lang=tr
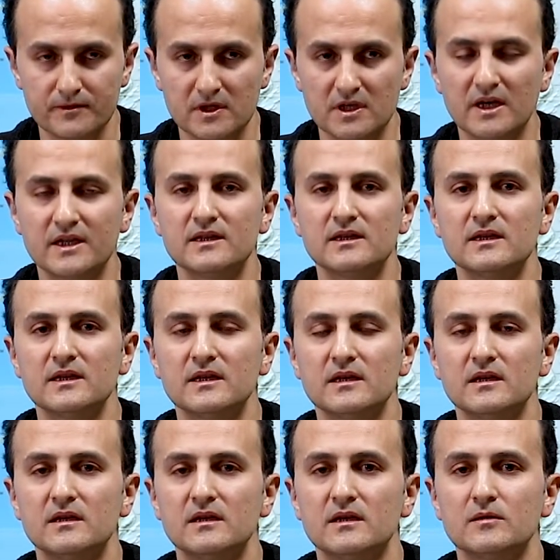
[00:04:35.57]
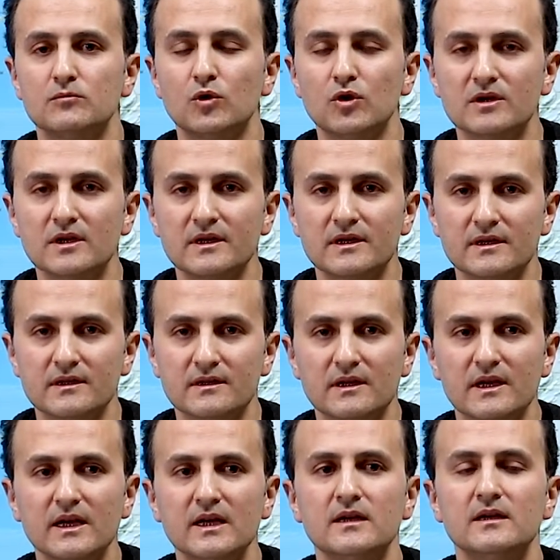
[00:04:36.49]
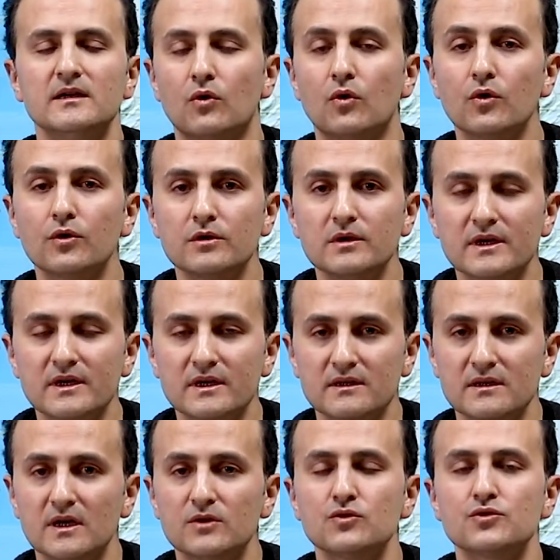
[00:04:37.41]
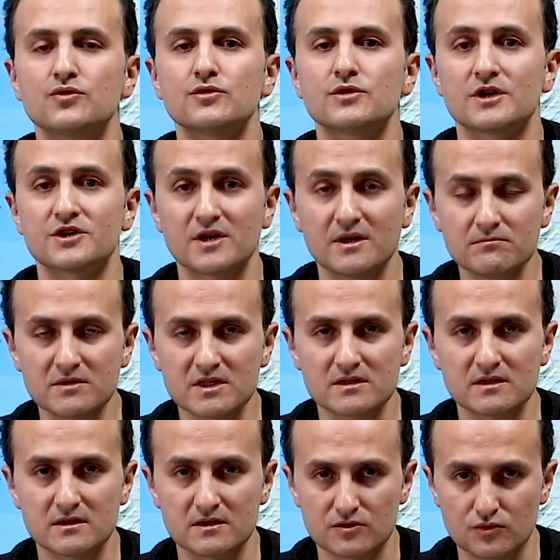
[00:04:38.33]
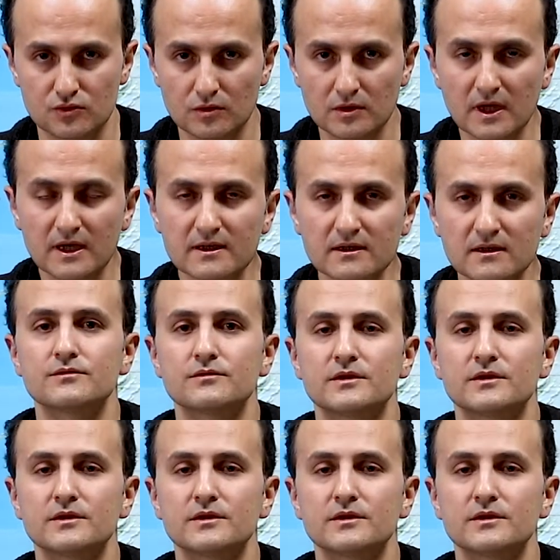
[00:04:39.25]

Kendi bölgelerinde oylarında düşüş yaşanmasın istiyorlar.